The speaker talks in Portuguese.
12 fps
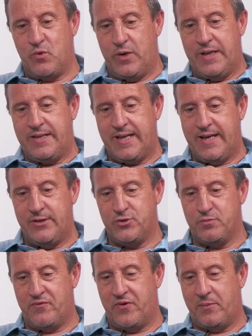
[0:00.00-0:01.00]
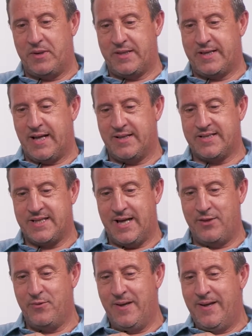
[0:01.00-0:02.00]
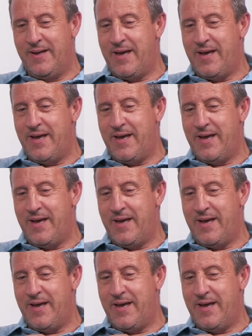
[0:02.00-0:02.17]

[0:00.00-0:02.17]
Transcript: 40 anos numa fábrica de calçado,